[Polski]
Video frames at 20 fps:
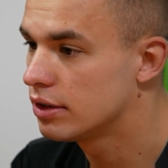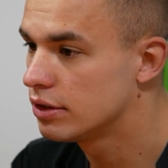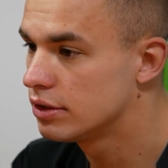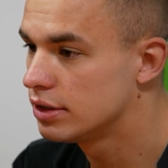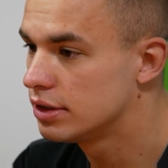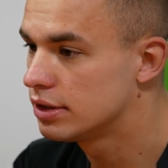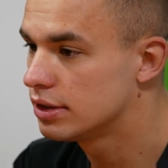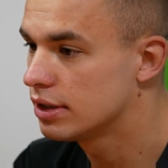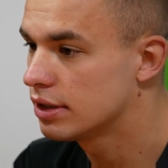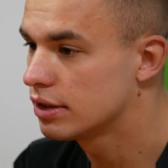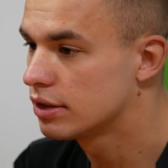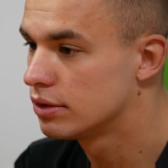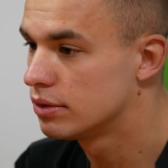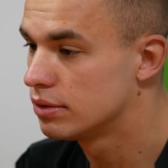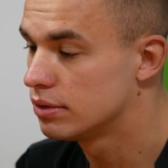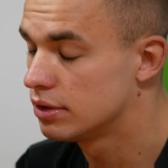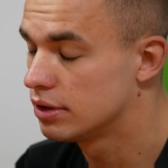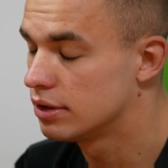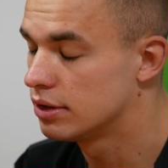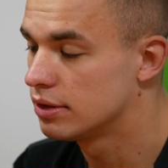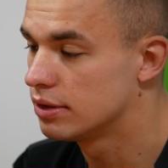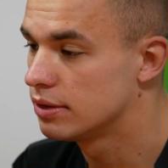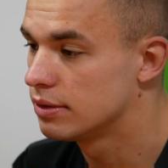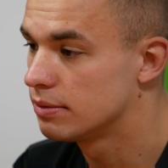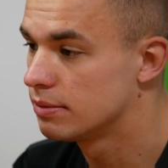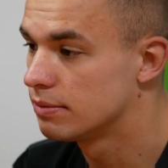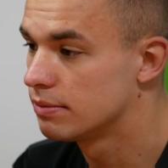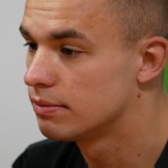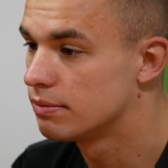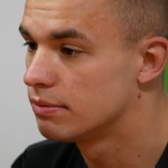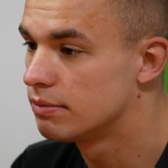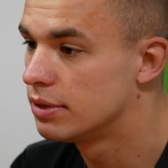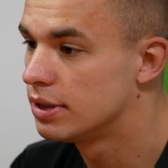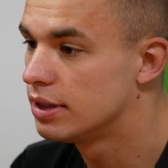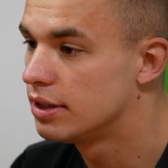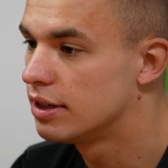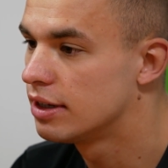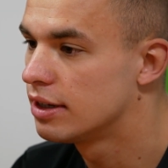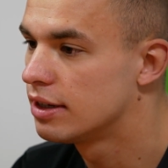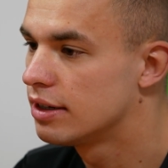rodzice, którzy
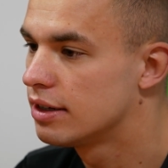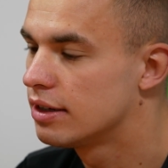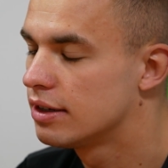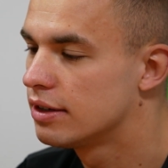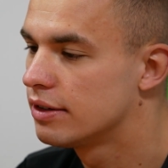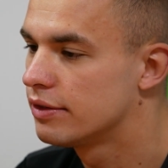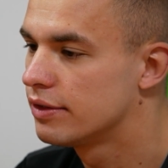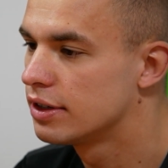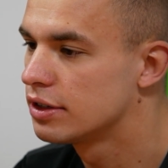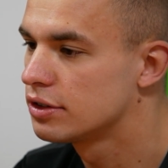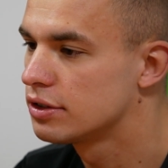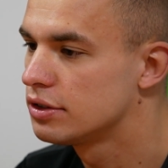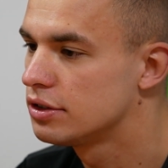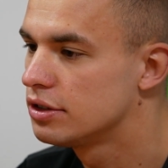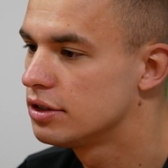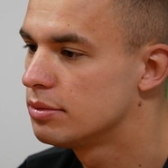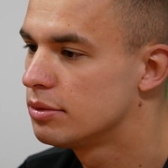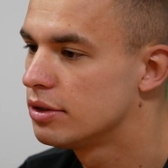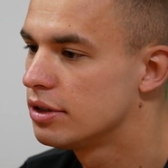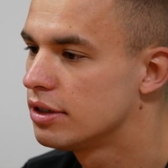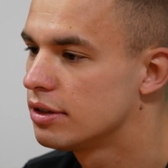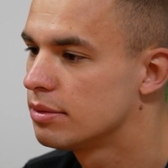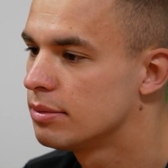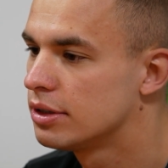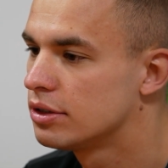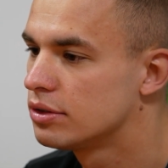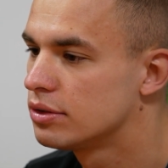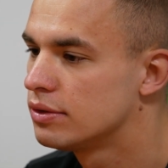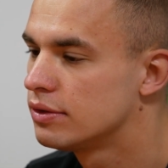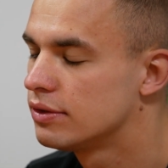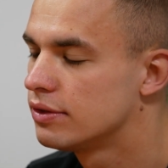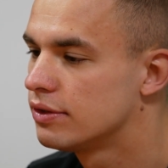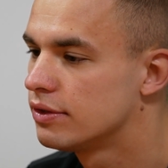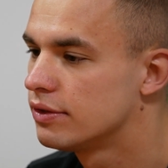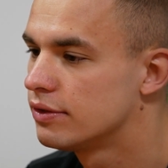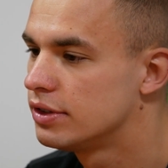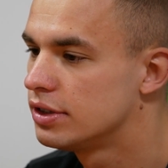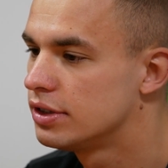byli na większości moich meczów w